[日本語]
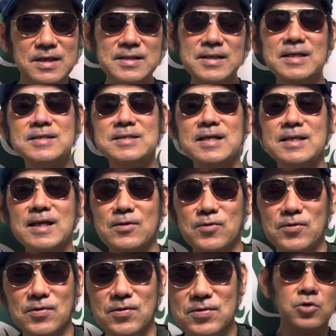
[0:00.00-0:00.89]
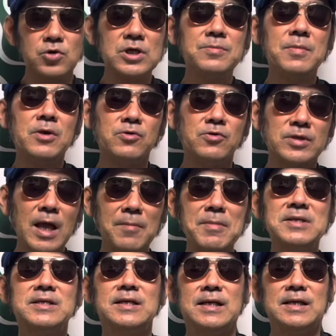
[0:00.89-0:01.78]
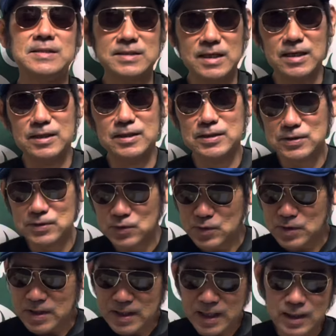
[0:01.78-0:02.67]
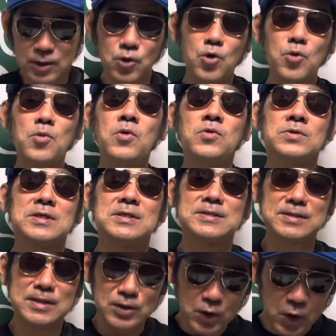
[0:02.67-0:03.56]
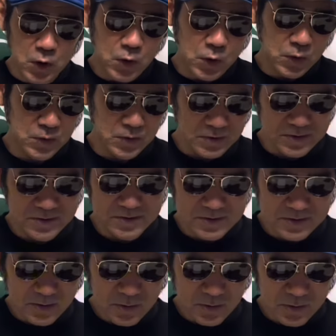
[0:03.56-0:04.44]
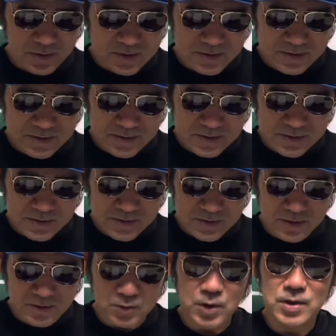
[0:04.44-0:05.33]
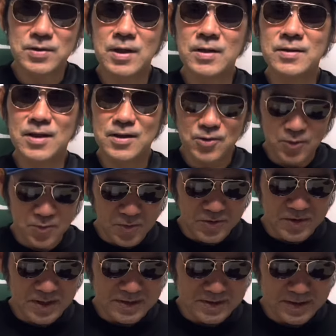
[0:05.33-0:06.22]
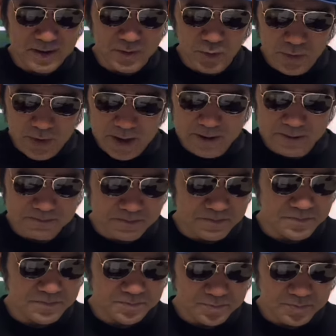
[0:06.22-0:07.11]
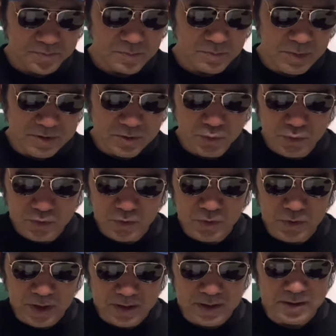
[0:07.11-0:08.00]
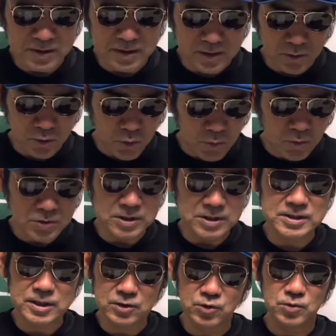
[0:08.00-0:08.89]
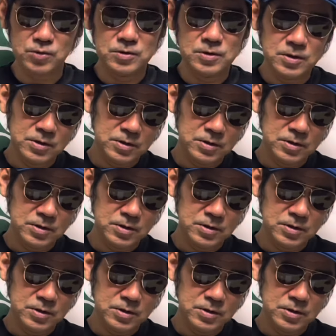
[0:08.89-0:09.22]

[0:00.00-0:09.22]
NHK あの、商品名のためじゃないですか。それでだと思うんですけど、私は、え、なんでと思ったんですけどね。うん。まあそういうことだったんだと思うんですけど。